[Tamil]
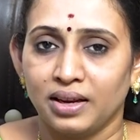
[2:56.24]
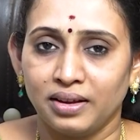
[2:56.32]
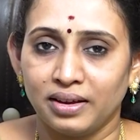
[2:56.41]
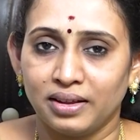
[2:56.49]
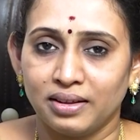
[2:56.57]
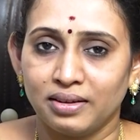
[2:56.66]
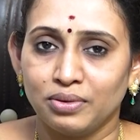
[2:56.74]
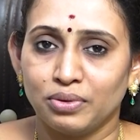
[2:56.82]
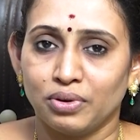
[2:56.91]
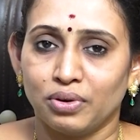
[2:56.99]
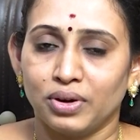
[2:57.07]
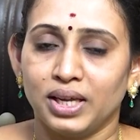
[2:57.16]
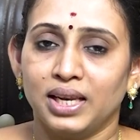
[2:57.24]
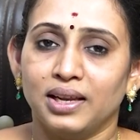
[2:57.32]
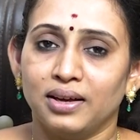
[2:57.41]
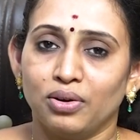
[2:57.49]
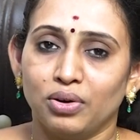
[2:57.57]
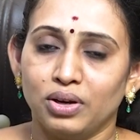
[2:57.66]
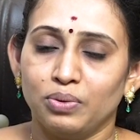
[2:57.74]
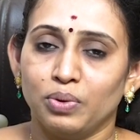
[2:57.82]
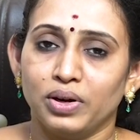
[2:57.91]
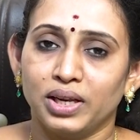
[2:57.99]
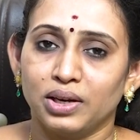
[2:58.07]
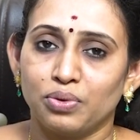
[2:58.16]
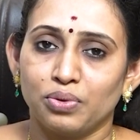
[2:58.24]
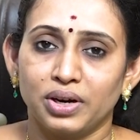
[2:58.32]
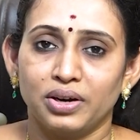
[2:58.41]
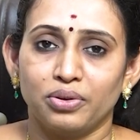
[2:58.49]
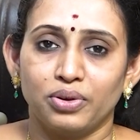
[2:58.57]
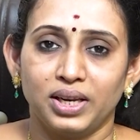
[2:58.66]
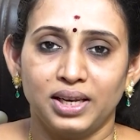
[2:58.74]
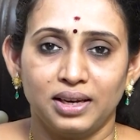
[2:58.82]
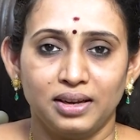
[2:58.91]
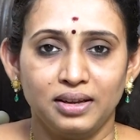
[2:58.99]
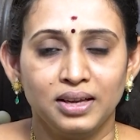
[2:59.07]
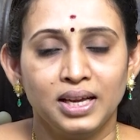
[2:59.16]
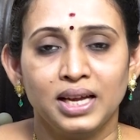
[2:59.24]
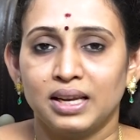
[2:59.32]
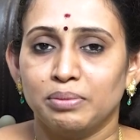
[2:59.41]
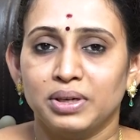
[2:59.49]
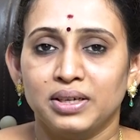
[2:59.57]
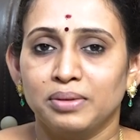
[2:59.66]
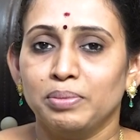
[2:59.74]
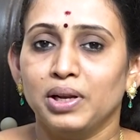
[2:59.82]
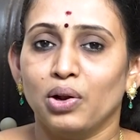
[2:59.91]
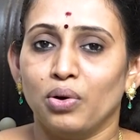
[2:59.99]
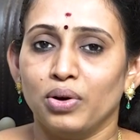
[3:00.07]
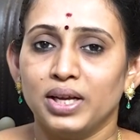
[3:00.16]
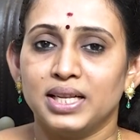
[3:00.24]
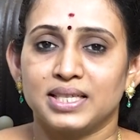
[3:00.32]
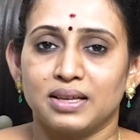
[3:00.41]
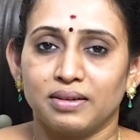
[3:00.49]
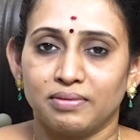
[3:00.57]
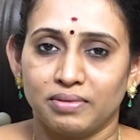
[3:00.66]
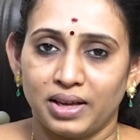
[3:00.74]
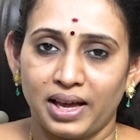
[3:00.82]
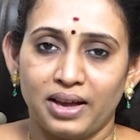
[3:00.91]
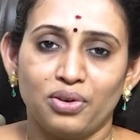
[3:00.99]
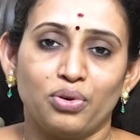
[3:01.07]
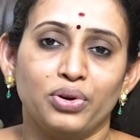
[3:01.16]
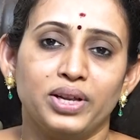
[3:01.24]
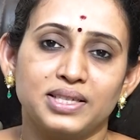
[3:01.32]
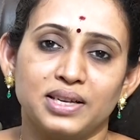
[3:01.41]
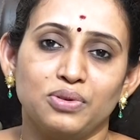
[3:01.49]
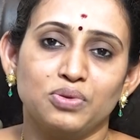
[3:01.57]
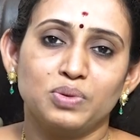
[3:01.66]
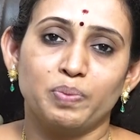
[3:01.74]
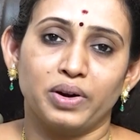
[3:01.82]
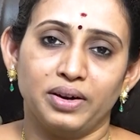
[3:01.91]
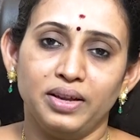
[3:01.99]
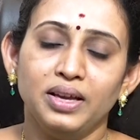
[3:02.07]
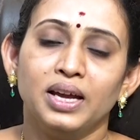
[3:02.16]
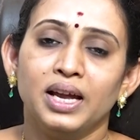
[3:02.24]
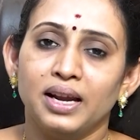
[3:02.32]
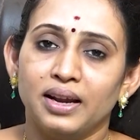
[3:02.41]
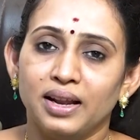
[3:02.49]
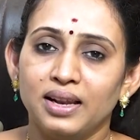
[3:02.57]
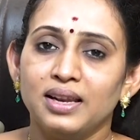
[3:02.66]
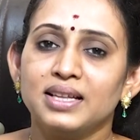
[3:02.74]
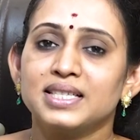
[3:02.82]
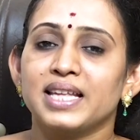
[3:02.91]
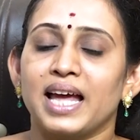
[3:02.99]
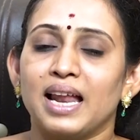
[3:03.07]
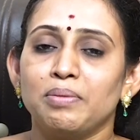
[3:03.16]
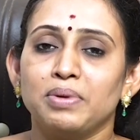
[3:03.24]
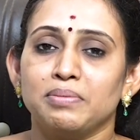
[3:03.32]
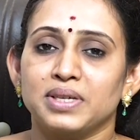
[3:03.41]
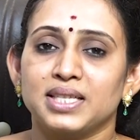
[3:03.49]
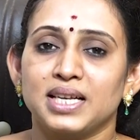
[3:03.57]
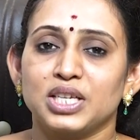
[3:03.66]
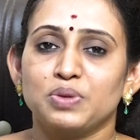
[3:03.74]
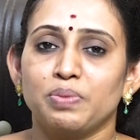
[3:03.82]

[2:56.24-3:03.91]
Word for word: நீங்கள் ஏதாவது ஒரு ஆயிலில் ஆலிவ் ஆயில் கோகனட் ஆயில் இல்லை நம்ம ஹெர்பல் ஆயில்ஸு ஹேர் ஆயில்ஸை யூஸ் பண்ணி நல்ல ஸ்கேல்பில் மசாஜ்